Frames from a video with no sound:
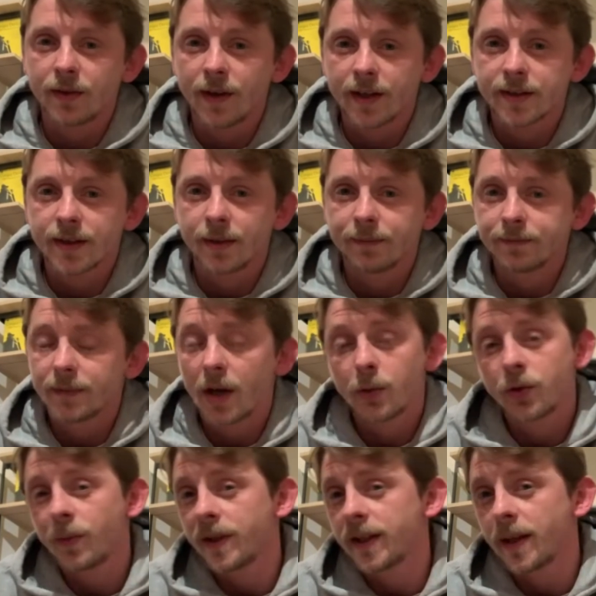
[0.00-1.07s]
diverse,
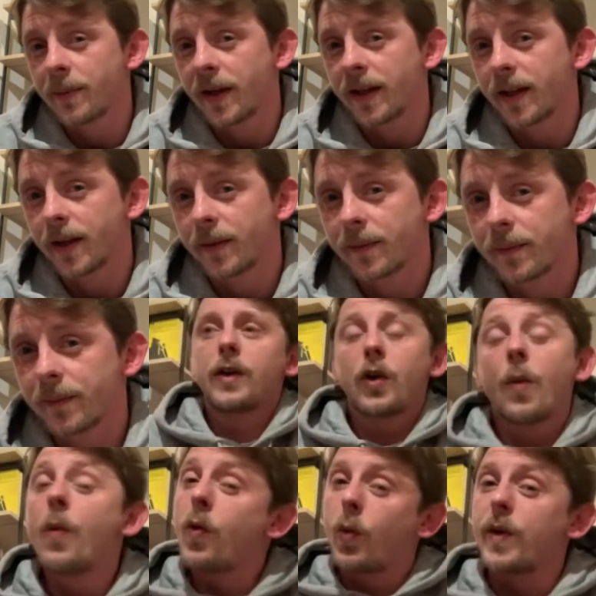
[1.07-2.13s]
automaticamente.
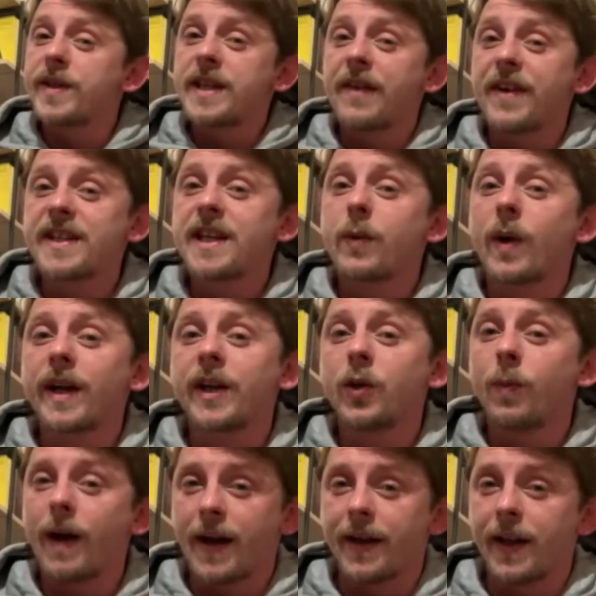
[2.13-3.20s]
Comunque, se avessi qualche
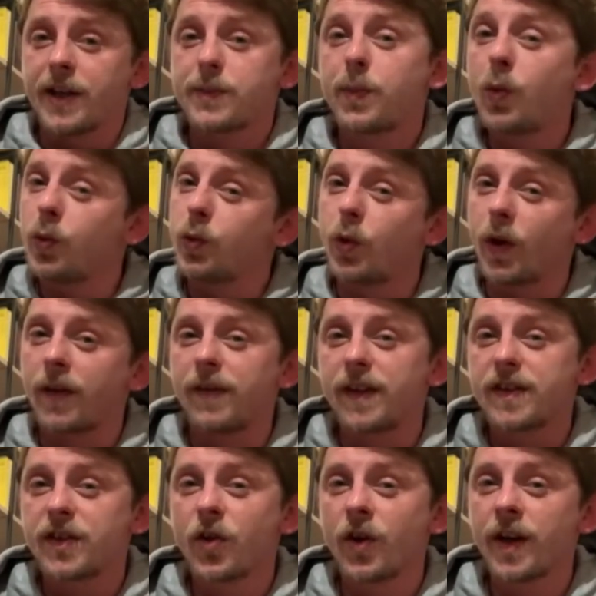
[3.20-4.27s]
domanda, spunto,
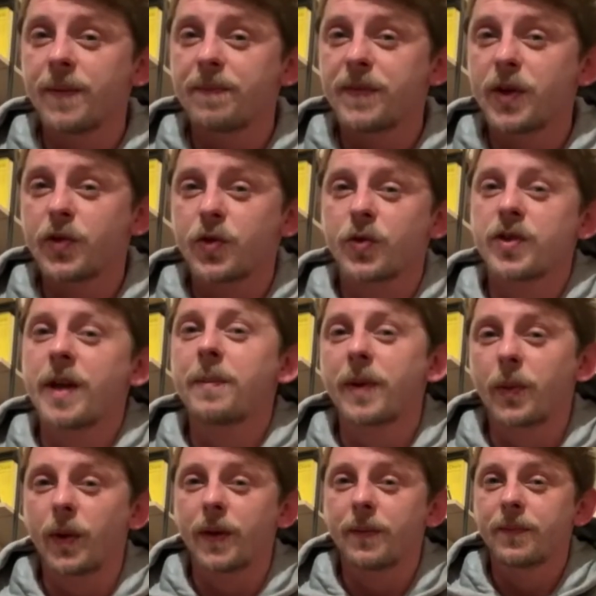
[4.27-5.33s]
riflessione, io sono sempre
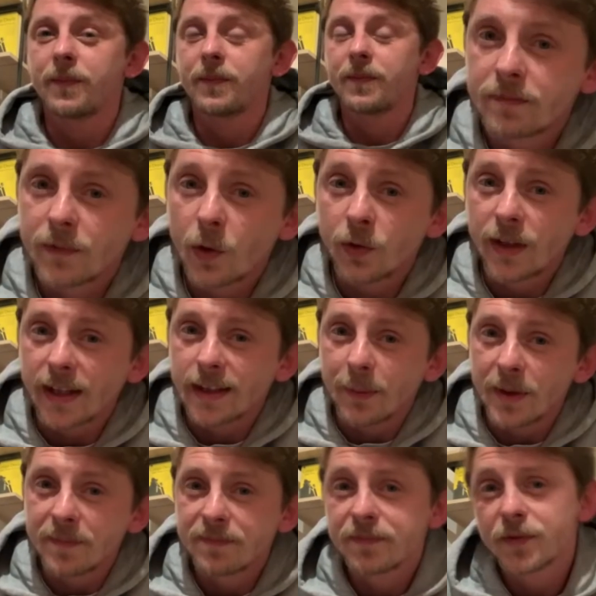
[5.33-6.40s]
qui. Contattami,
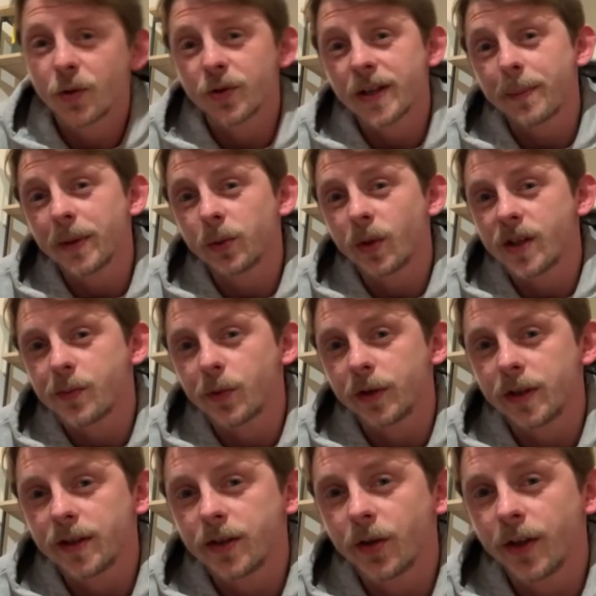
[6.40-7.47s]
sono sempre a tua
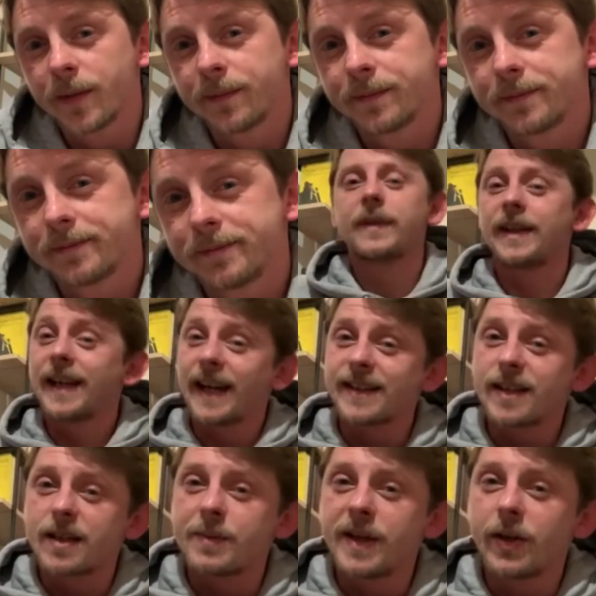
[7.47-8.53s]
disposizione.
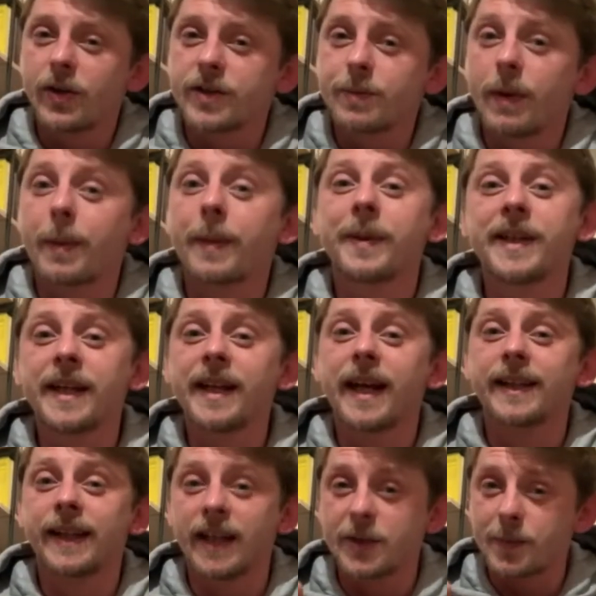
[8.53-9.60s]
Grazie amigos, ma prima di
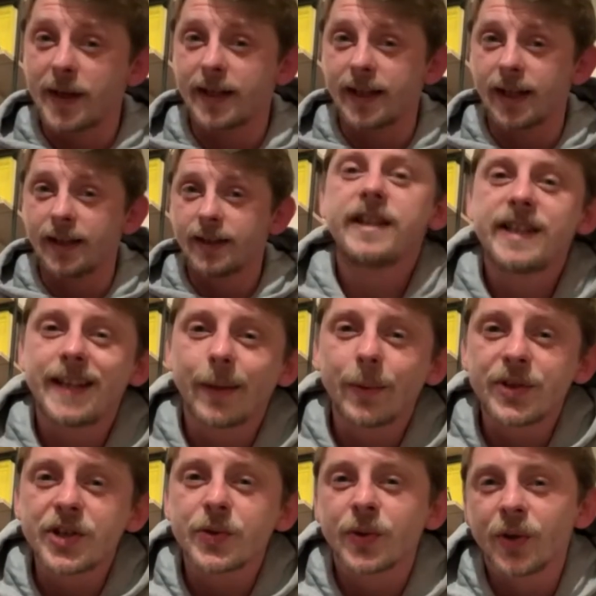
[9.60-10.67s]
andartene aspetta,
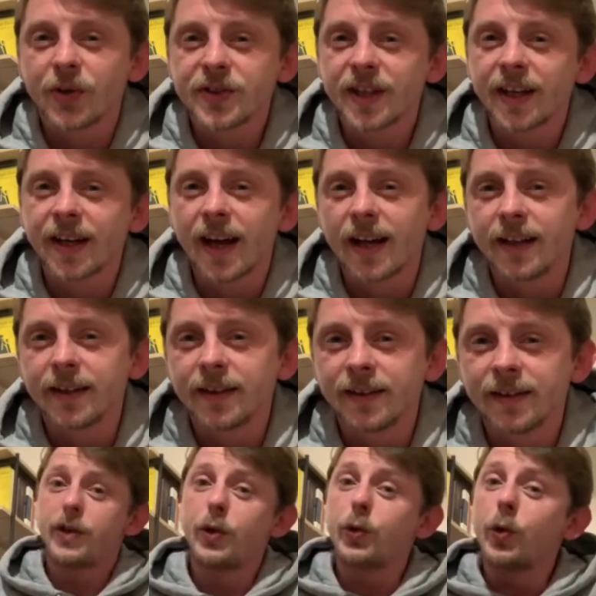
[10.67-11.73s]
seguici sui nostri canali
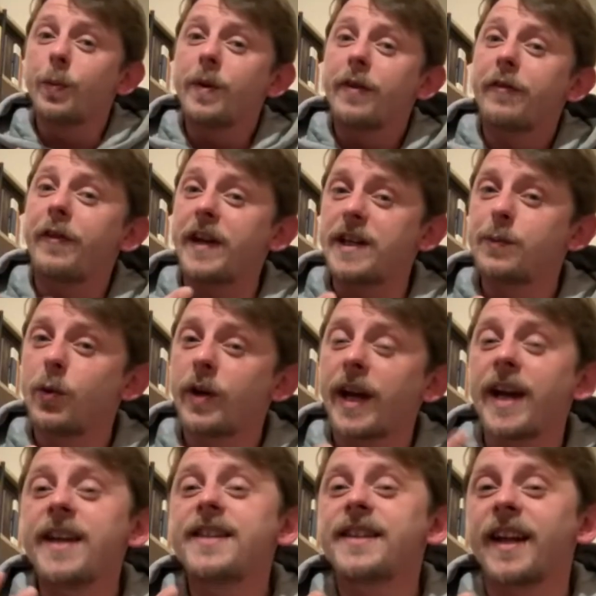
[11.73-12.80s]
YouTube, Facebook
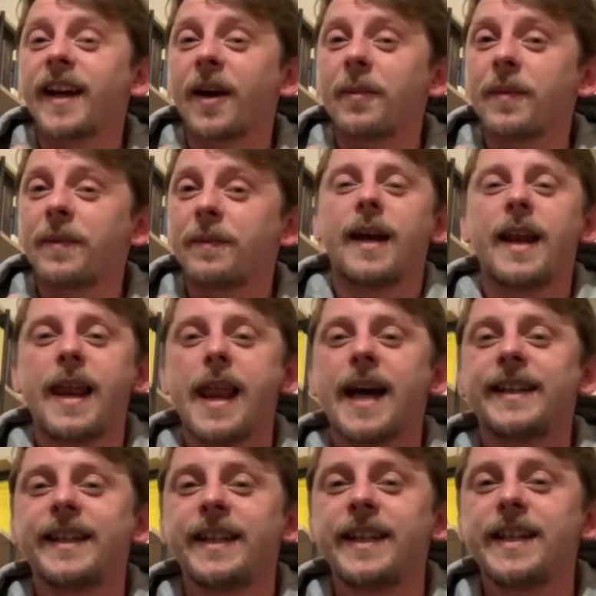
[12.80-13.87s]
e Instagram.
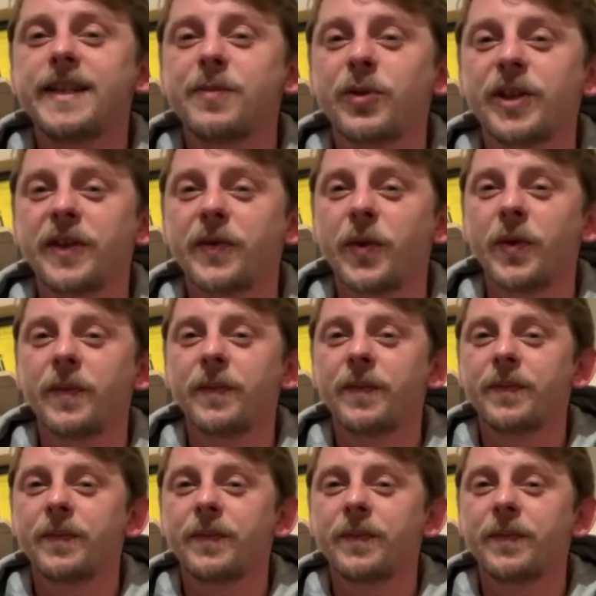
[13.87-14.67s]
Latinismo TV.